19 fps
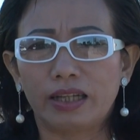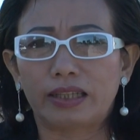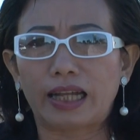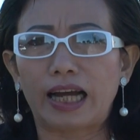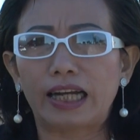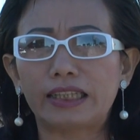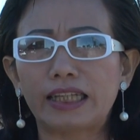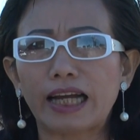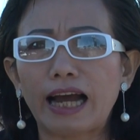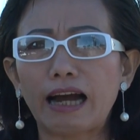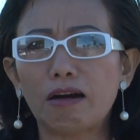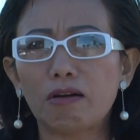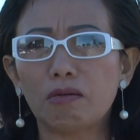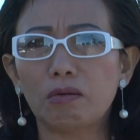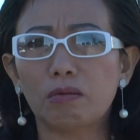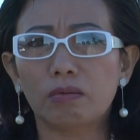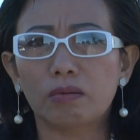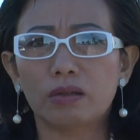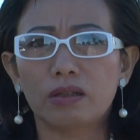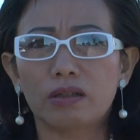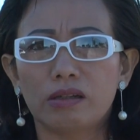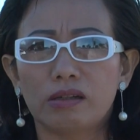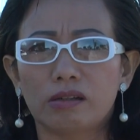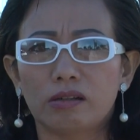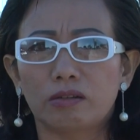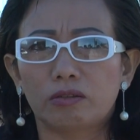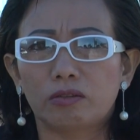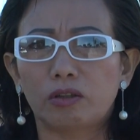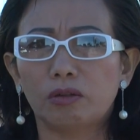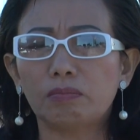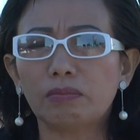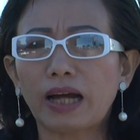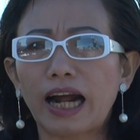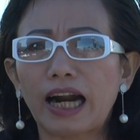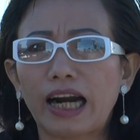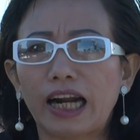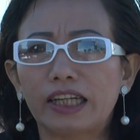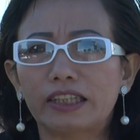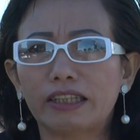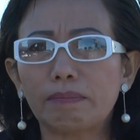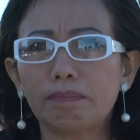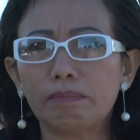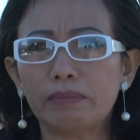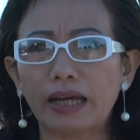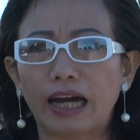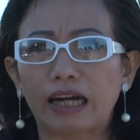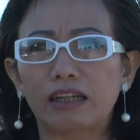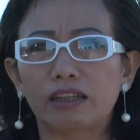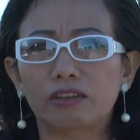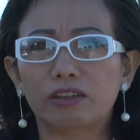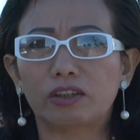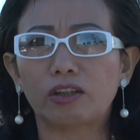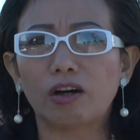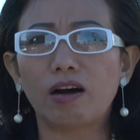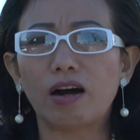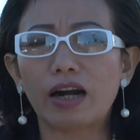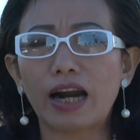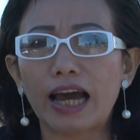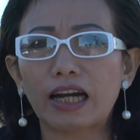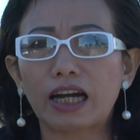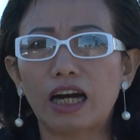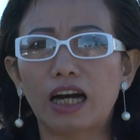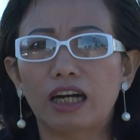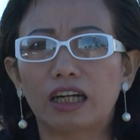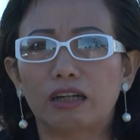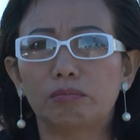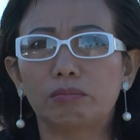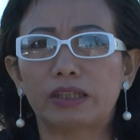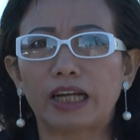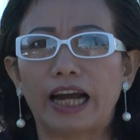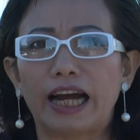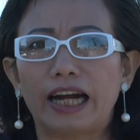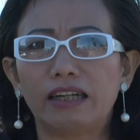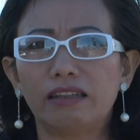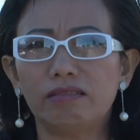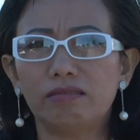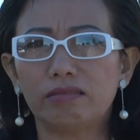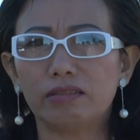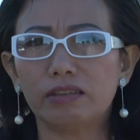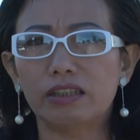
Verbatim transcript: tại sao chúng ta lại chấp nhận cho lá cờ cộng sản